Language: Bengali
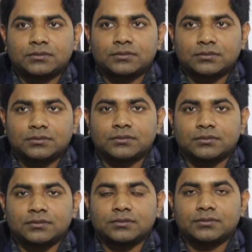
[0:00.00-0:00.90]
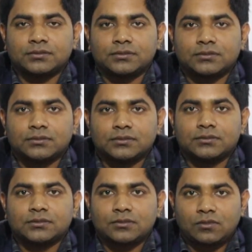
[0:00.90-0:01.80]
থাকবেন সে হোলসেলে
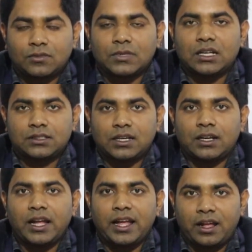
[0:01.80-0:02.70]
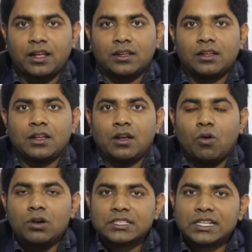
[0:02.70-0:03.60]
বিক্রি করবে আচ্ছা হ্যাঁ
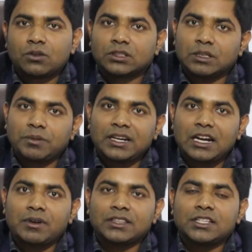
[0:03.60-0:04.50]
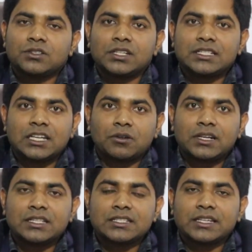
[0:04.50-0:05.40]
হোলসেলে করতে পারেন আবার তিনি যদি ইচ্ছা
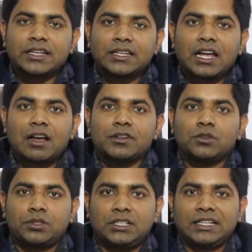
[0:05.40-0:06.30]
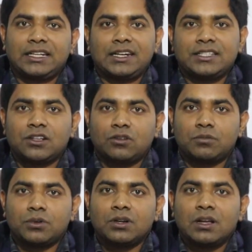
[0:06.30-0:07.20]
করেন যে না আমি দু তিনটে এরিয়া নিজে
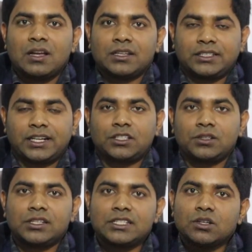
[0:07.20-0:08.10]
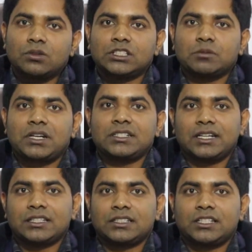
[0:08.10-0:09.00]
করব সেক্ষেত্রে যদি নিজেও করতে পারেন
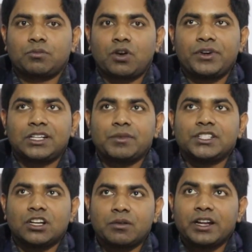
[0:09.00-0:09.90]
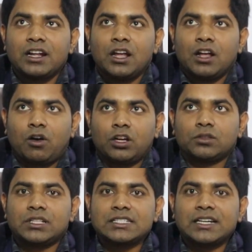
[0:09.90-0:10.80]
সেক্ষেত্রে তার প্রফিটটা বেশি হবে
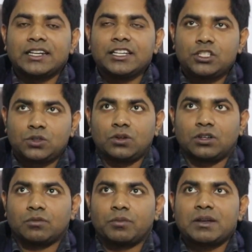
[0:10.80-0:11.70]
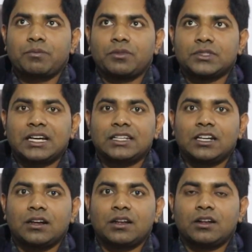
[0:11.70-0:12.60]
হয়তো তার যেখানে স্টোর বা যেখানে
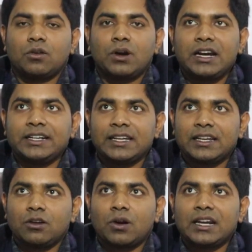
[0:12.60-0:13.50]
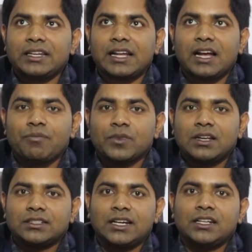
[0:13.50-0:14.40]
তার লোকালিটি এরিয়া লোকাল এরিয়া
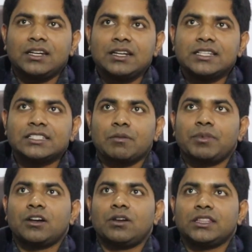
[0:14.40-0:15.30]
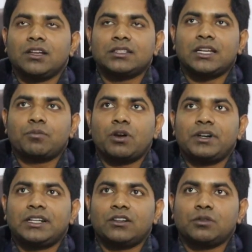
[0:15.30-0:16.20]
সেখানে তিনি নিজেই সাপ্লাই করলেন তাহলে তার
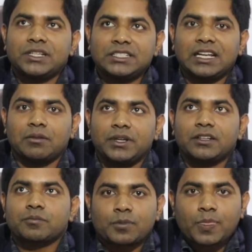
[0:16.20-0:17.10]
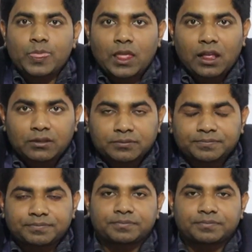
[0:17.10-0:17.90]
প্রফিটটা একটু বেশি থাকবে আর যারা মানে